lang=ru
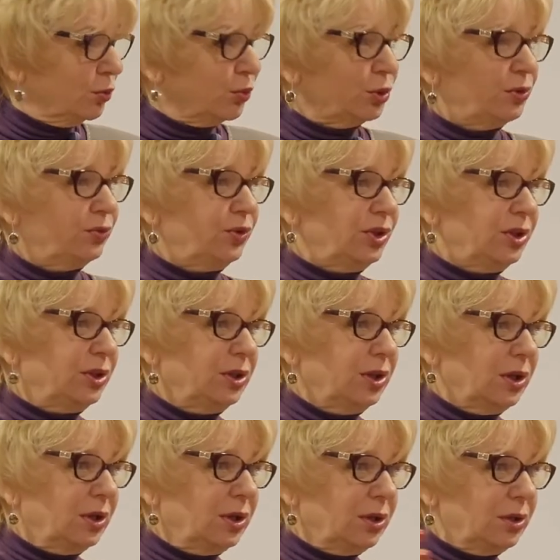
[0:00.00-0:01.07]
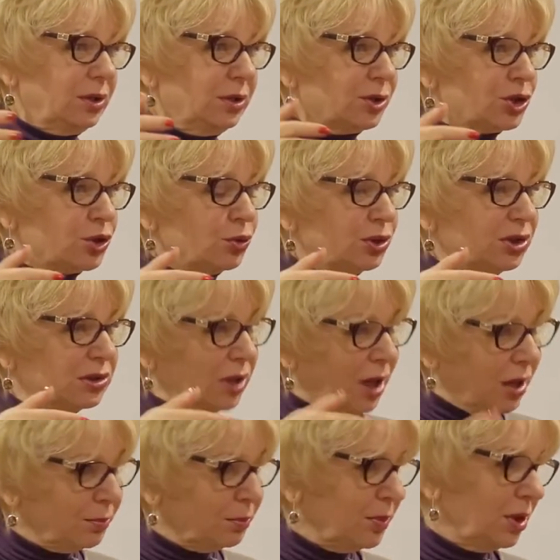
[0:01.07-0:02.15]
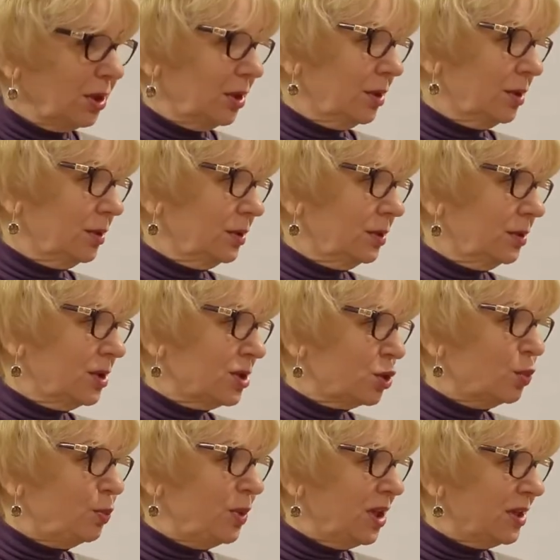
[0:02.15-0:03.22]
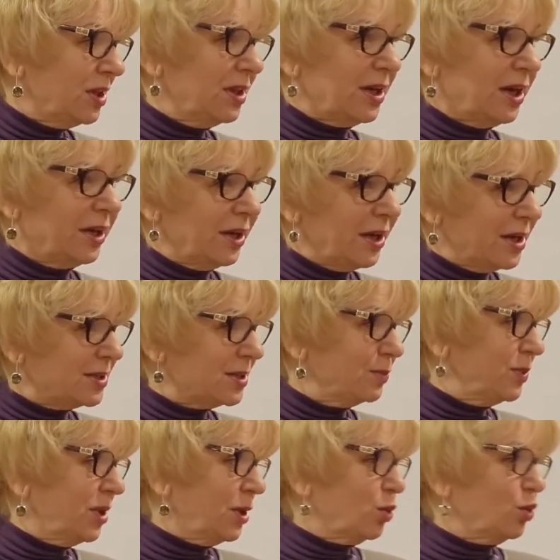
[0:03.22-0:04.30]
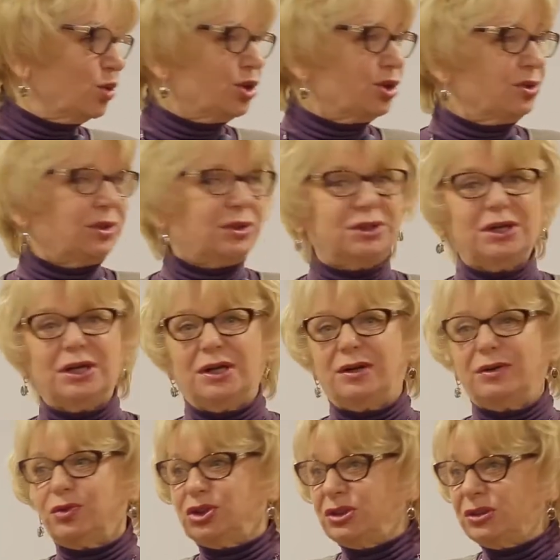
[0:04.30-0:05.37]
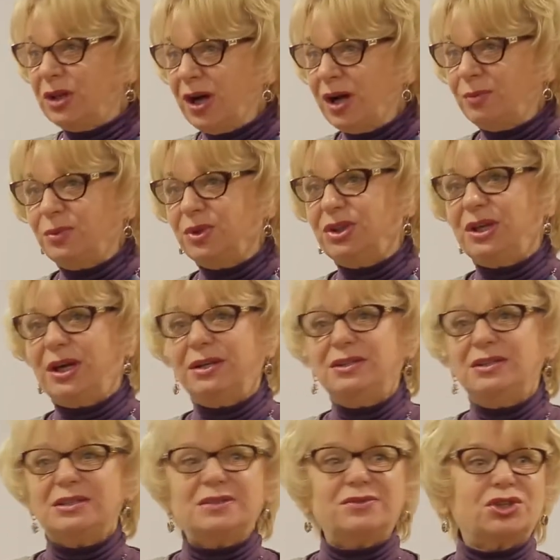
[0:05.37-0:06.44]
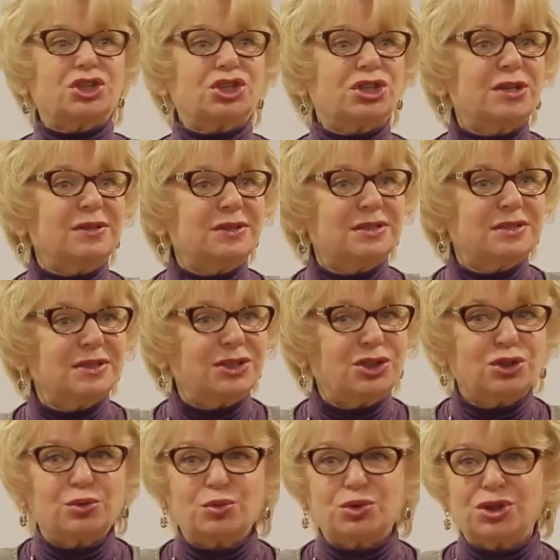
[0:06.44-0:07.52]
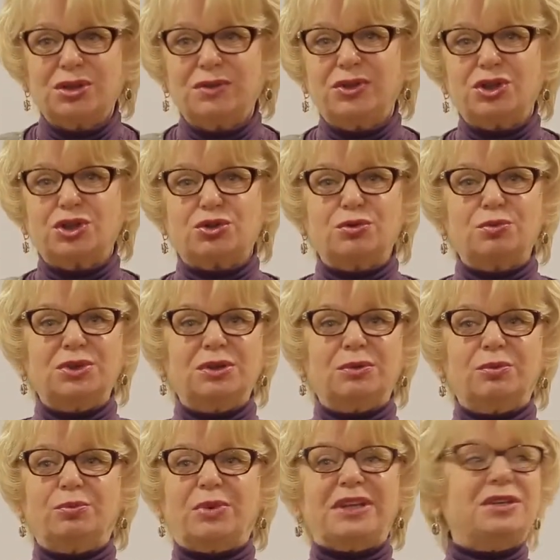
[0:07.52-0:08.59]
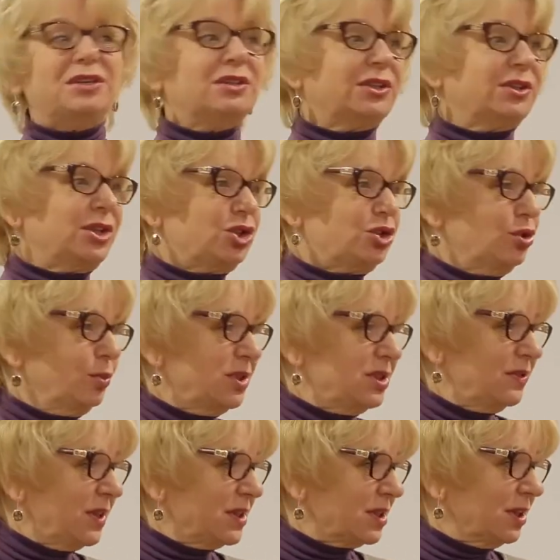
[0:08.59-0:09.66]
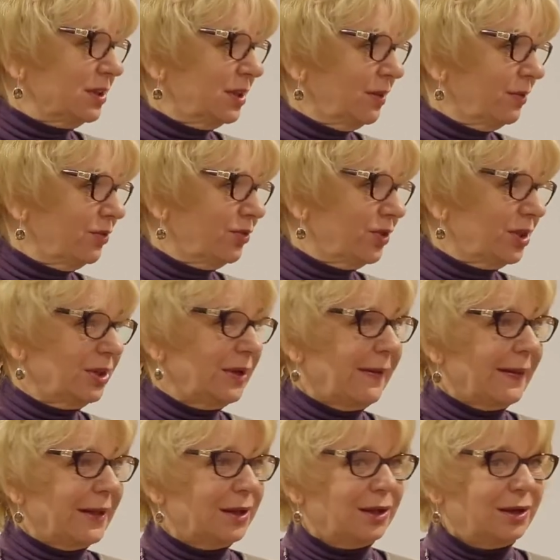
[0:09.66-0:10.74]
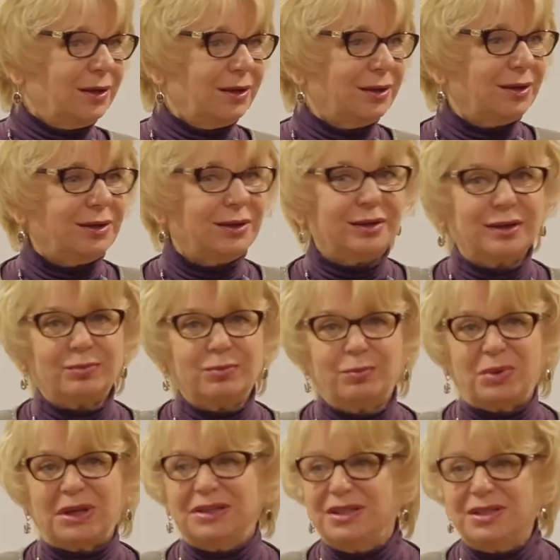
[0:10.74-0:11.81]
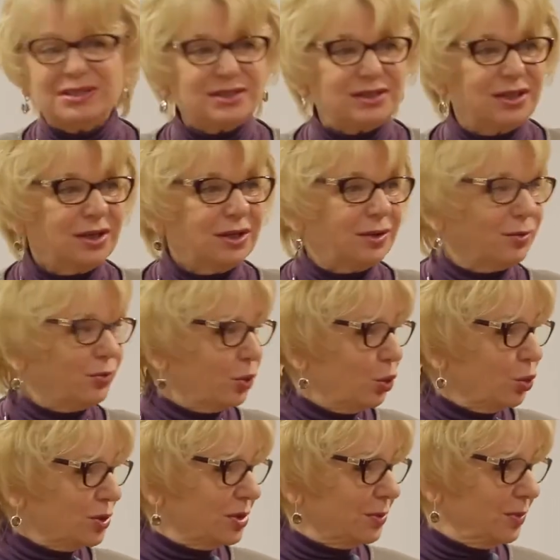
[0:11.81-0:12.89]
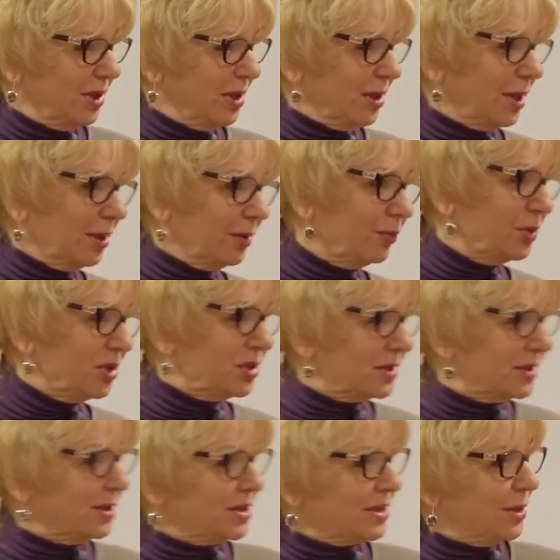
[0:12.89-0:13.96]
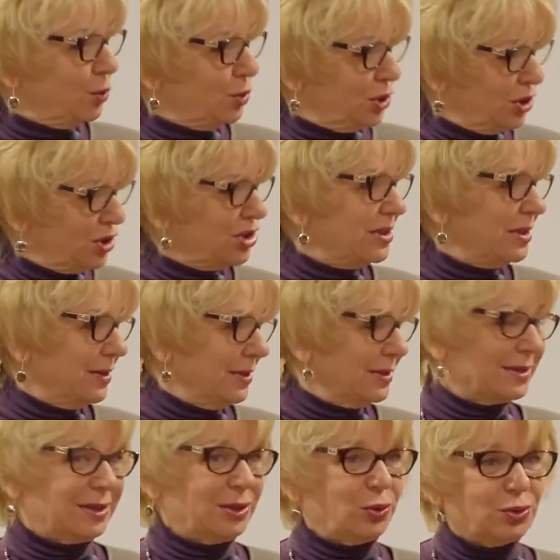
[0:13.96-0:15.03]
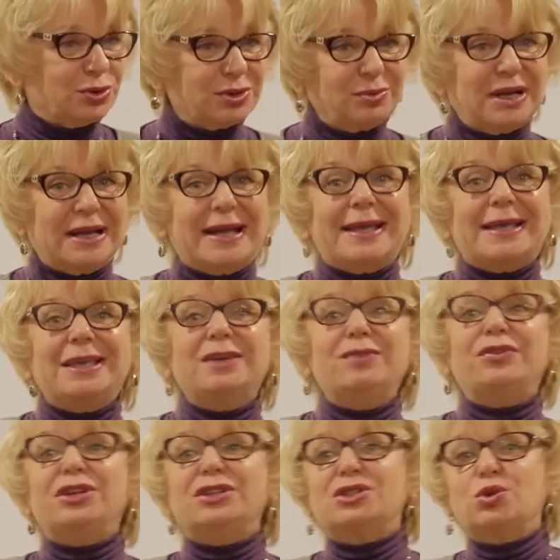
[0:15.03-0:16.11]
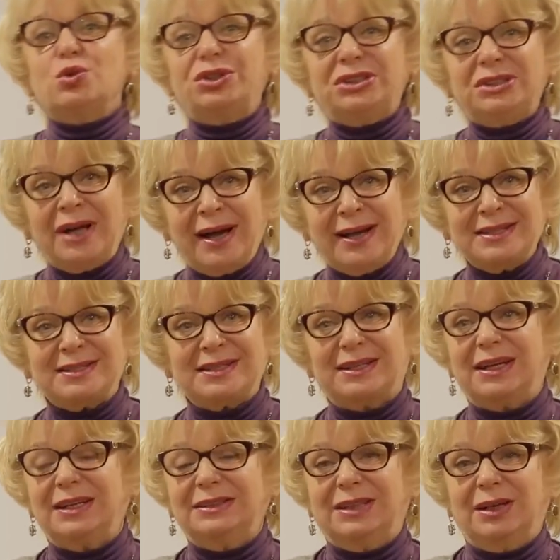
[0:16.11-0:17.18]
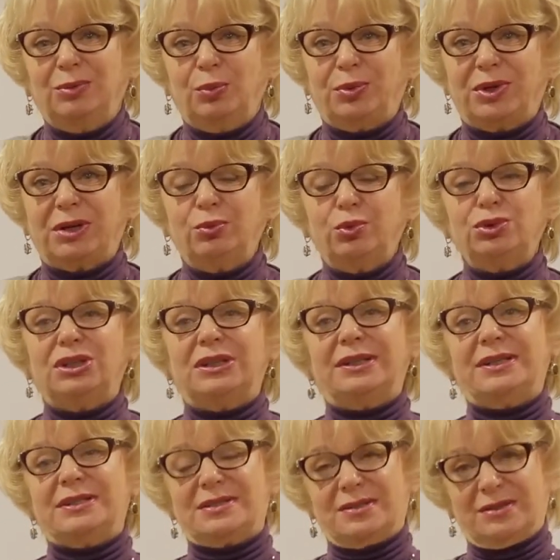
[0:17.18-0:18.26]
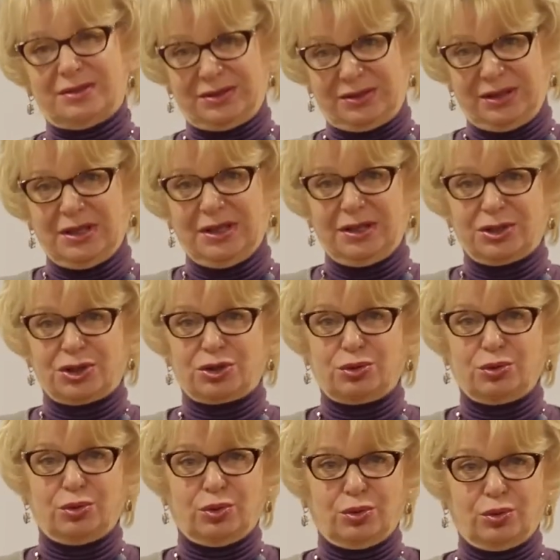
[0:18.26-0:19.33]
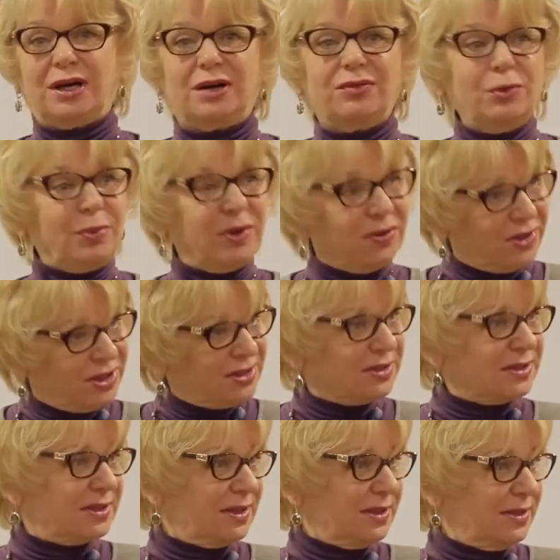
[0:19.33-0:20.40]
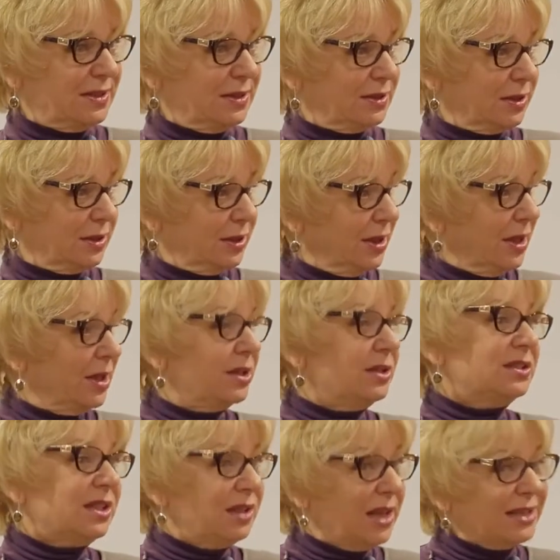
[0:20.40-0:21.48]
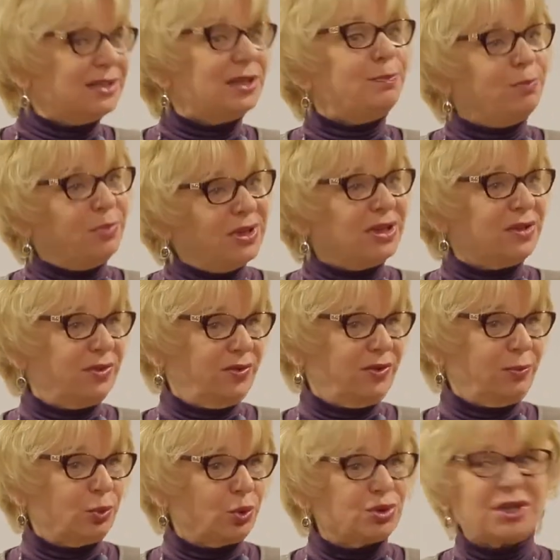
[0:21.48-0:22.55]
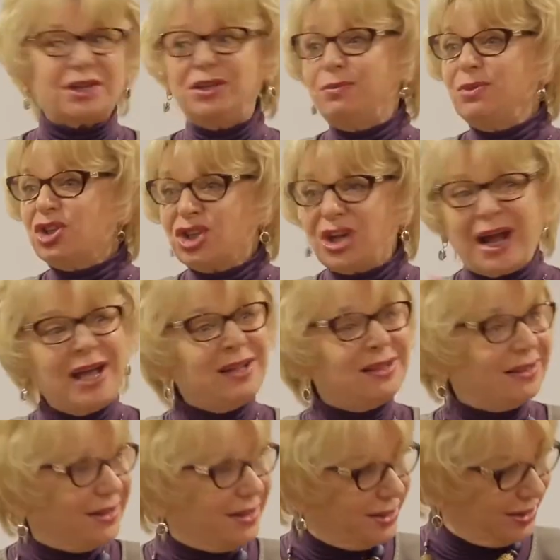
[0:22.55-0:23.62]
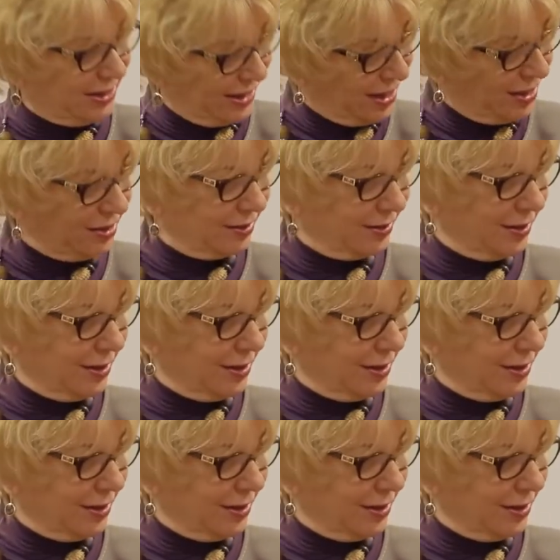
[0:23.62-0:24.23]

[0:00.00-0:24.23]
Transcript: но вот вы э, что-то там э, на ступеньке я грязь обнаружила, вот там, и они совершенно, значит, уже говорят, что мы бахилы начнем одевать, когда в э, подъезд входим, да, как в медицинское учреждение заходим. И в результате, когда мы поработали, я сказала, что «а вы поговорите с соседкой и задайте первый вопрос, а не мешает ли ей